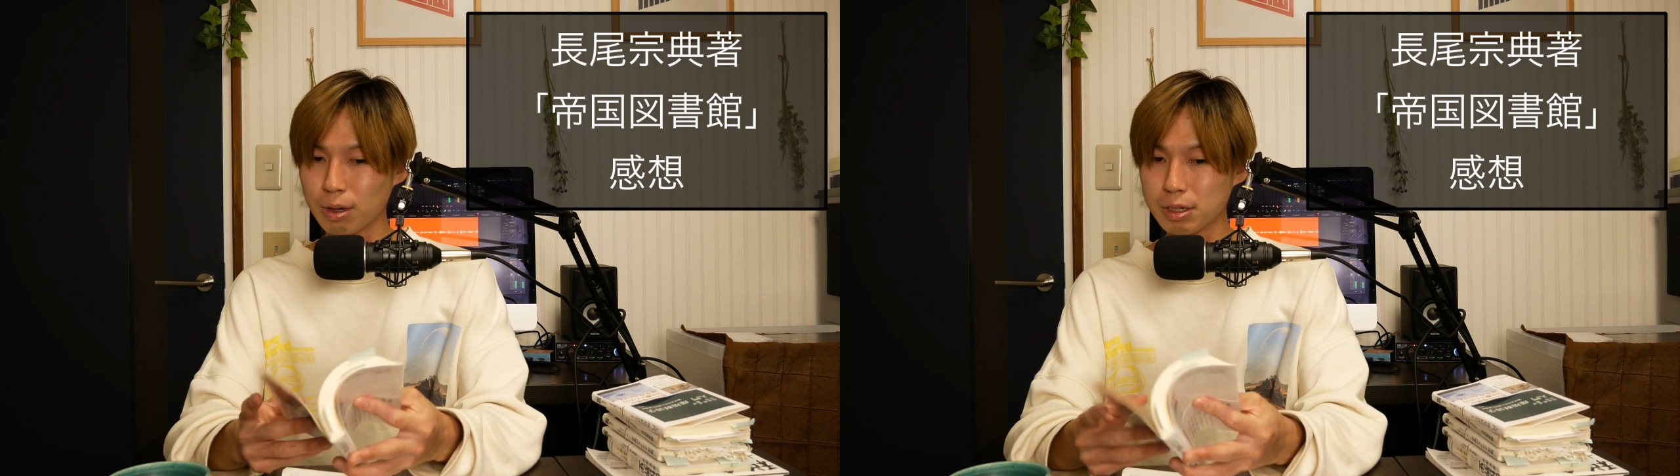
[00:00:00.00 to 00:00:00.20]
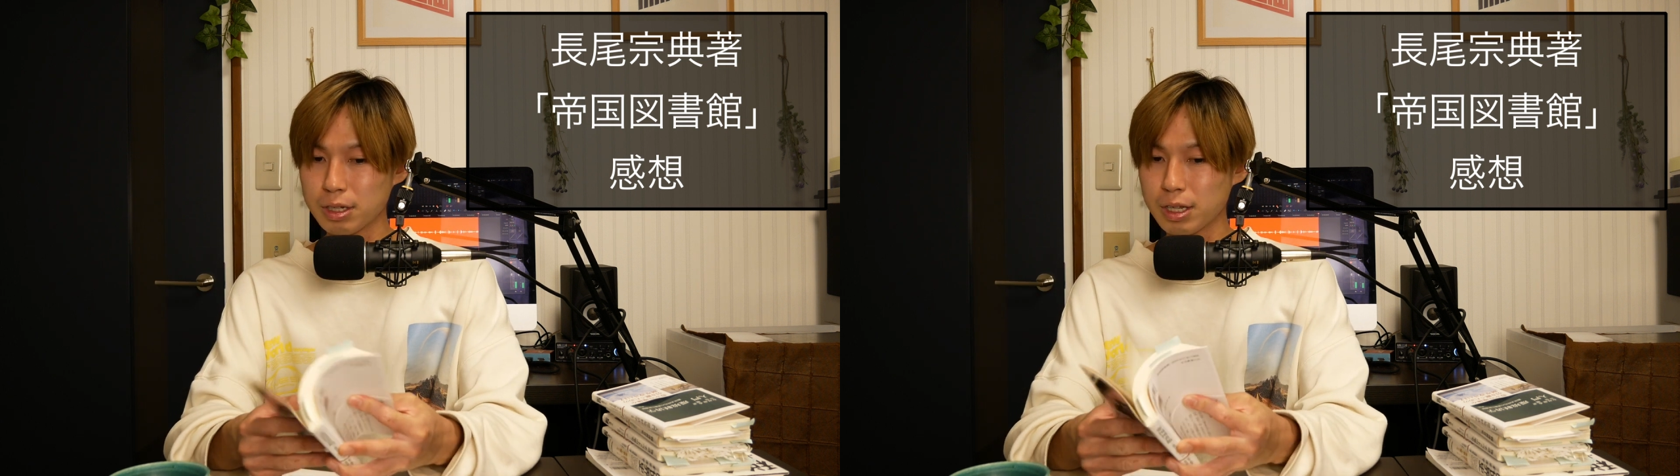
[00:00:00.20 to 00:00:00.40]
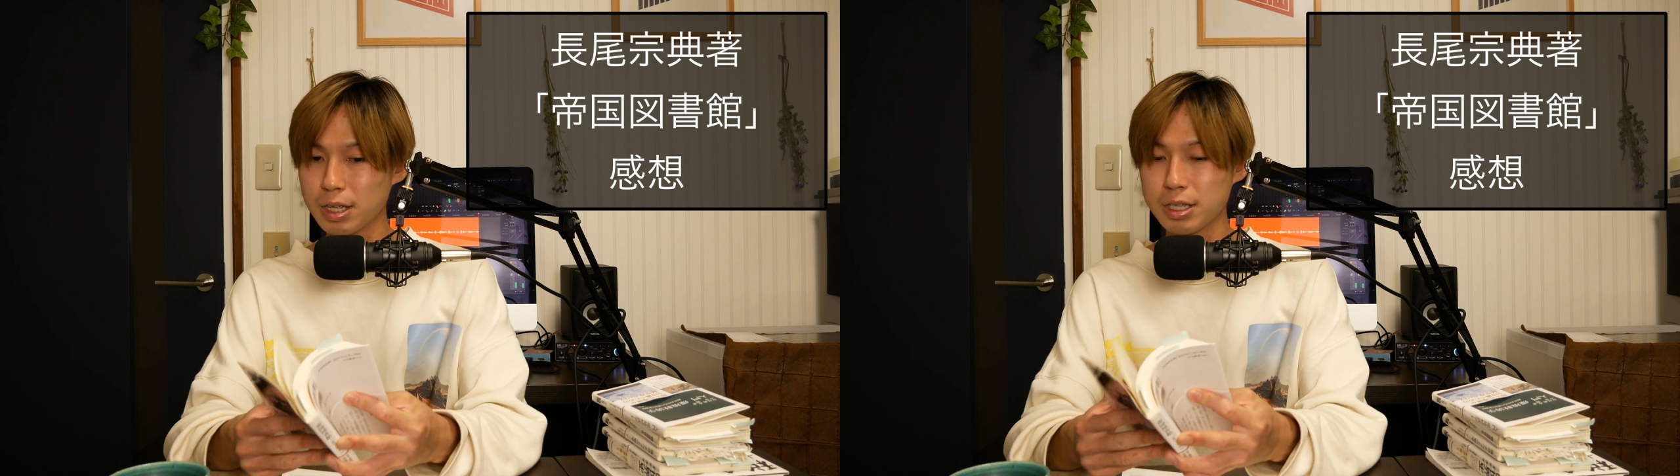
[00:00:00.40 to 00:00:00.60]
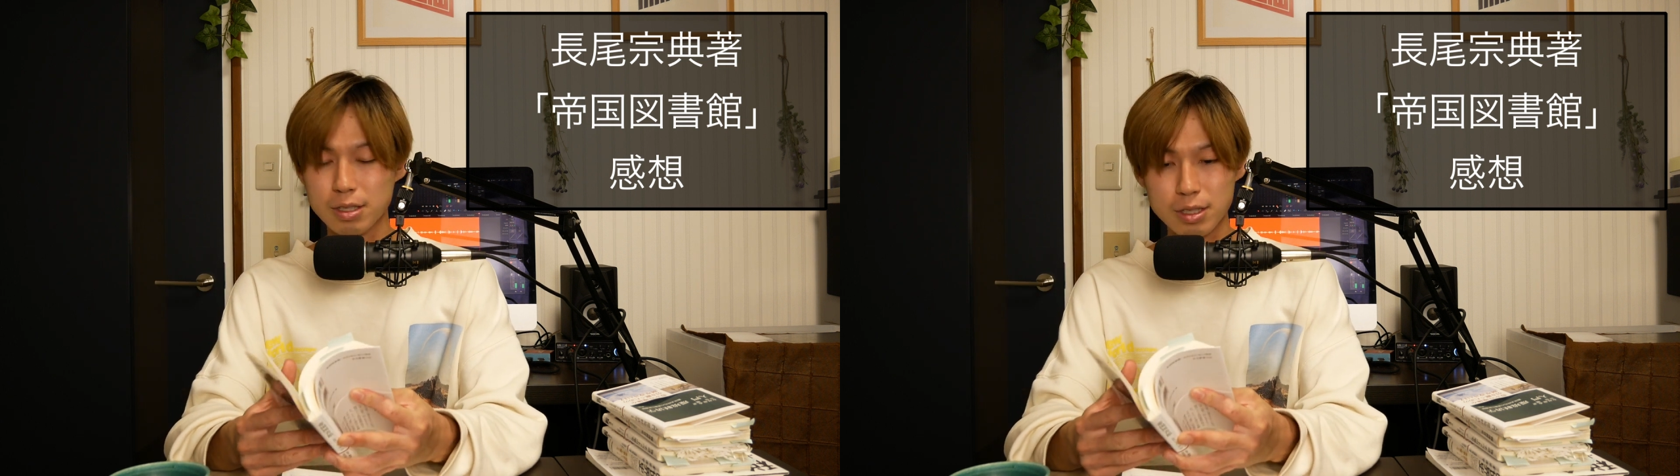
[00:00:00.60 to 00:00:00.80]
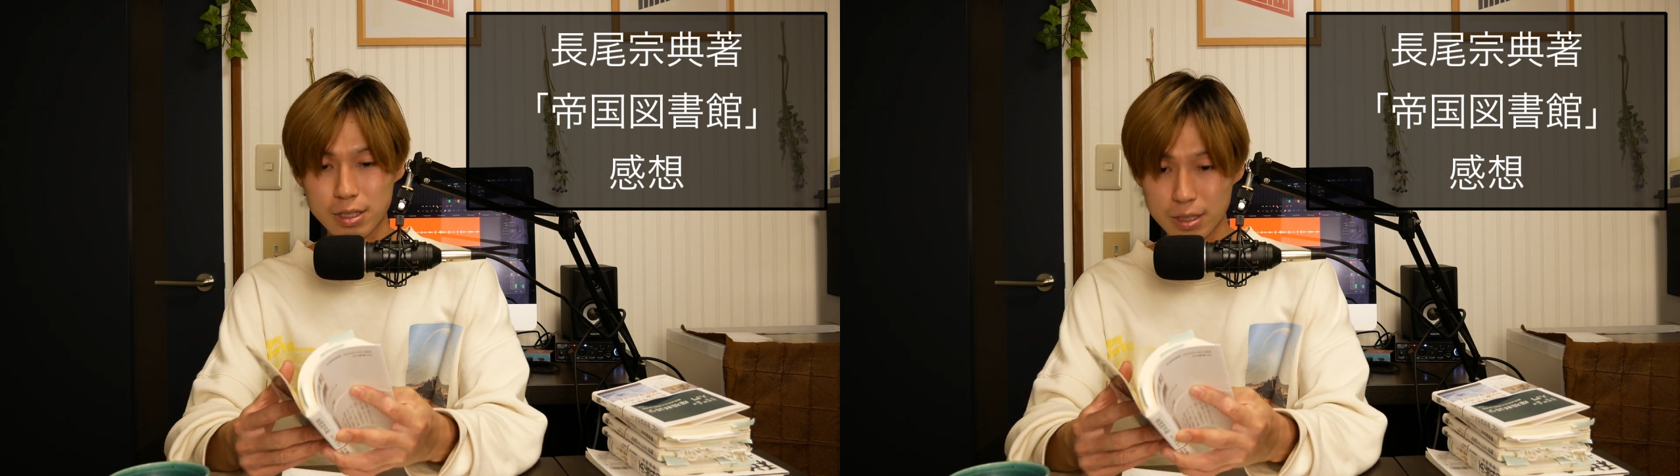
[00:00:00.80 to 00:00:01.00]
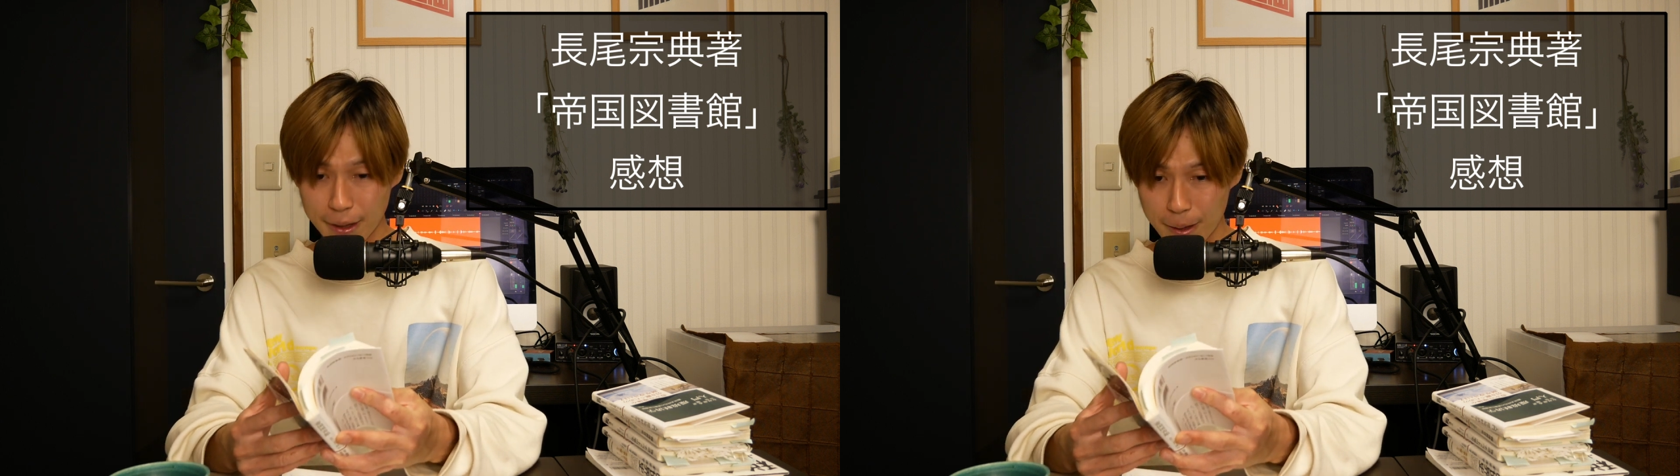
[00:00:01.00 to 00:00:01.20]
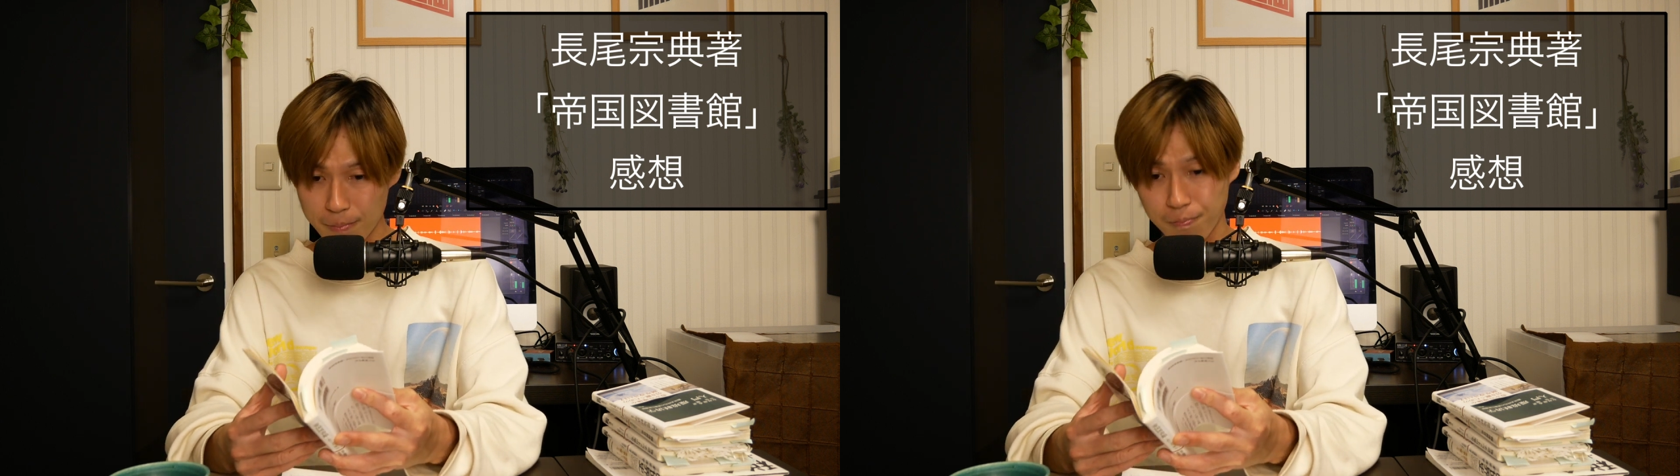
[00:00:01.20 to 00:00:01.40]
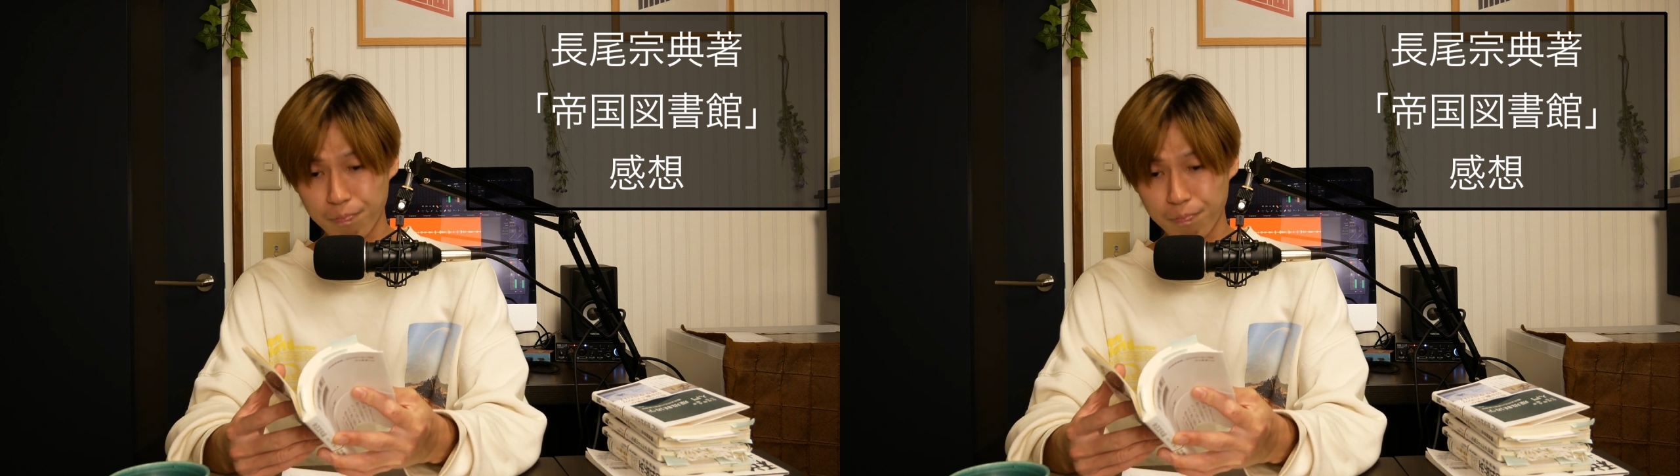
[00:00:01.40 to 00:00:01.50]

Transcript: かしてですね、